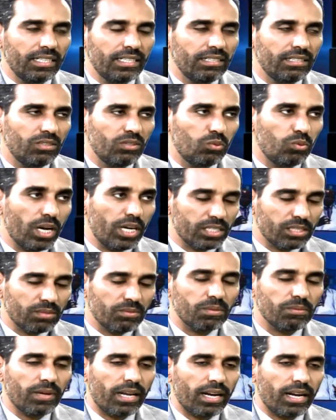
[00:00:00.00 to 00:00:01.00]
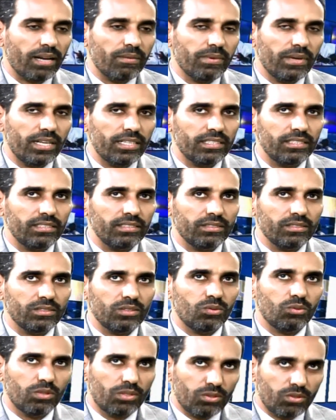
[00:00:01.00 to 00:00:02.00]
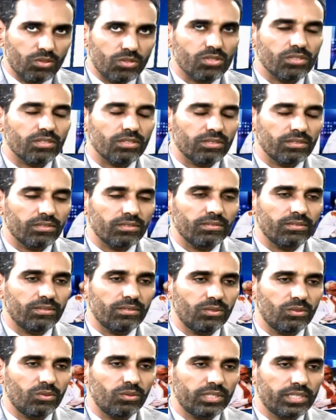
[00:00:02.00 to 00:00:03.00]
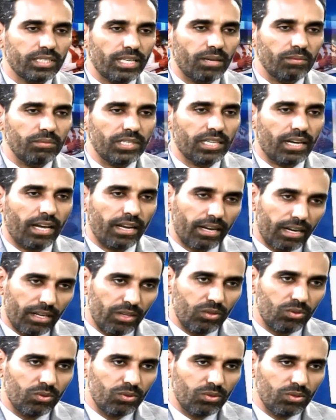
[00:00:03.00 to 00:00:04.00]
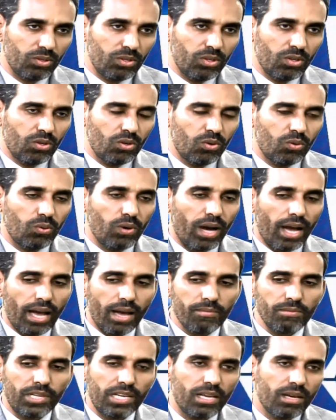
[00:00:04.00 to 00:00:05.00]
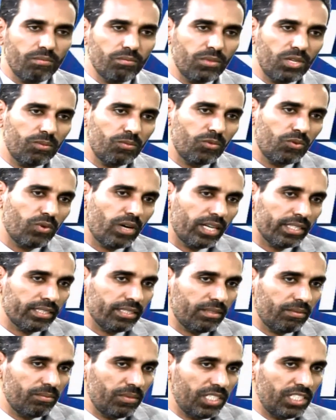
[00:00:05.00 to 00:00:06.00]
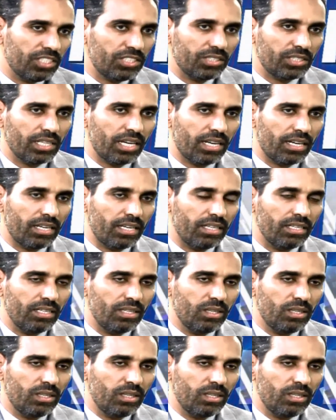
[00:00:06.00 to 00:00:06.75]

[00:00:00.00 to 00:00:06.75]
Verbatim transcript: واجب البرلماني هو النصح والتعبير عن رايه هو حمل هم المواطن من الشارع